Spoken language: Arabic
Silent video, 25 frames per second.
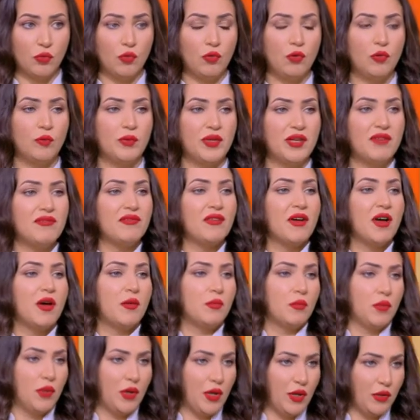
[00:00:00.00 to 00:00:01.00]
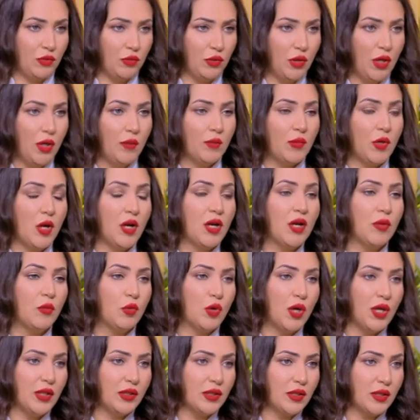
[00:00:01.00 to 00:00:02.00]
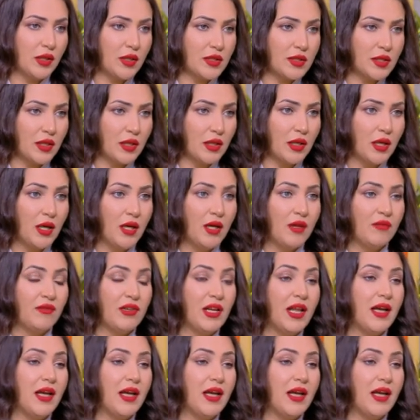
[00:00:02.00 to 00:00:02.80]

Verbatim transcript: كله بيفهم بعضه بيقرب وجهات النظر صحيح.